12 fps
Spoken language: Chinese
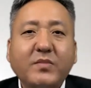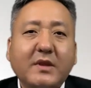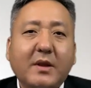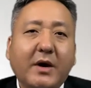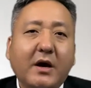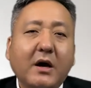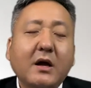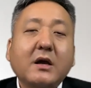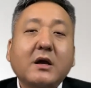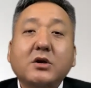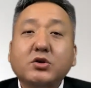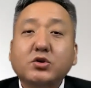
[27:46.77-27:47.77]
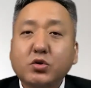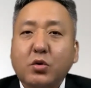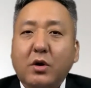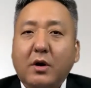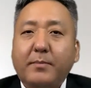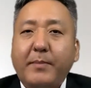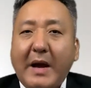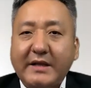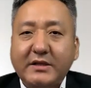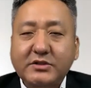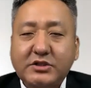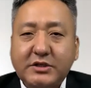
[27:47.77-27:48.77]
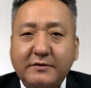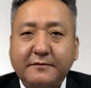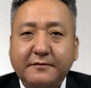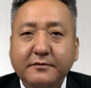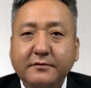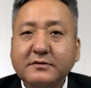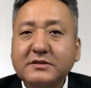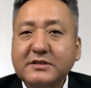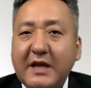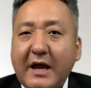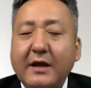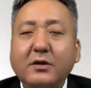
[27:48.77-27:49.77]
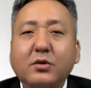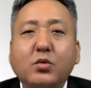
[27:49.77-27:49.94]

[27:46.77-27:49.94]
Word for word: 那么如果拜登政府在